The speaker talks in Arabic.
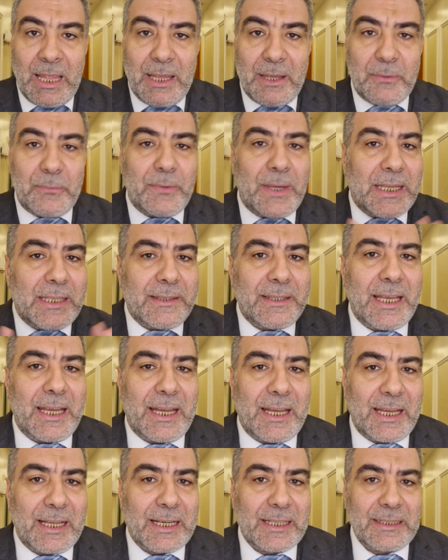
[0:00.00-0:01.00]

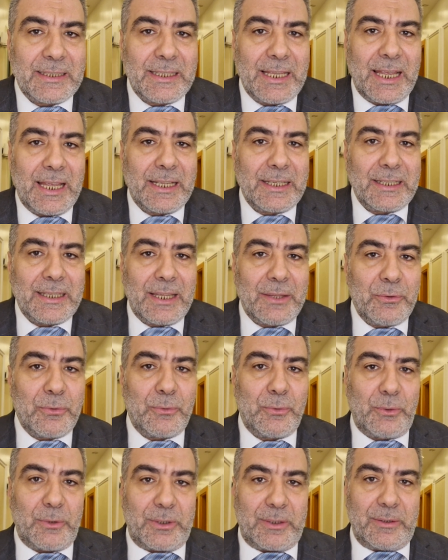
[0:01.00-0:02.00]
فإذا أردنا أن
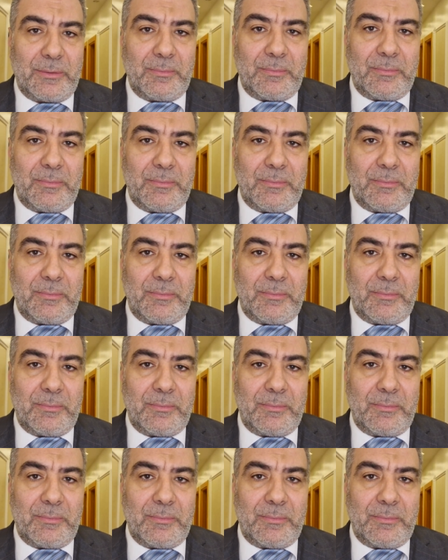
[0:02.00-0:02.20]
ننظر